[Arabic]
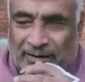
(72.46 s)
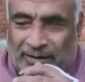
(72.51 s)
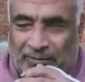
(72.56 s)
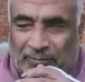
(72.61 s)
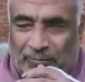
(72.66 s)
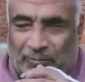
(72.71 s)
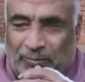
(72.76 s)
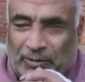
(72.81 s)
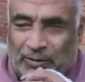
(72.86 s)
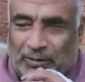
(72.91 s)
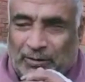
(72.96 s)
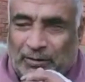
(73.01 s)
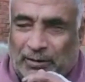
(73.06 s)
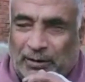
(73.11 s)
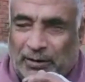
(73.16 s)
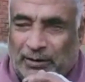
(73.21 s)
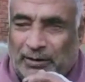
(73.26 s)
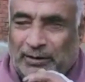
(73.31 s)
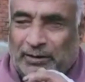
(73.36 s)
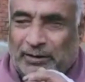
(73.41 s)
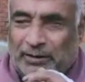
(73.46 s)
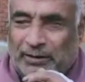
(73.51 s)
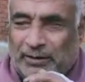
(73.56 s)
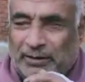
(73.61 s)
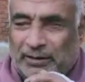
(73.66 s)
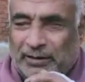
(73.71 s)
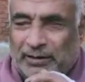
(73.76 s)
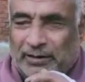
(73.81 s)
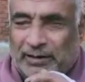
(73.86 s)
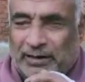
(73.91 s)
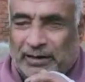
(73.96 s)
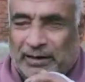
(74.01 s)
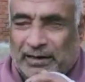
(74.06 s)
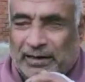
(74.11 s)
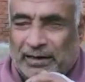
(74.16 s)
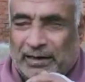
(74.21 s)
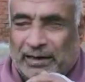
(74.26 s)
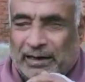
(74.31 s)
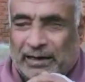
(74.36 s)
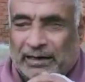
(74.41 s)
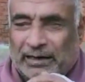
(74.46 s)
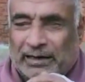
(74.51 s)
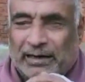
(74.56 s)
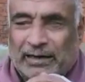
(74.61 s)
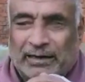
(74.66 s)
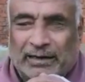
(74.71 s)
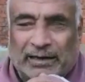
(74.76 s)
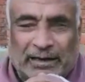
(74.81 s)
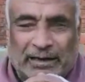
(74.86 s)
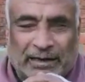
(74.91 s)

والله انا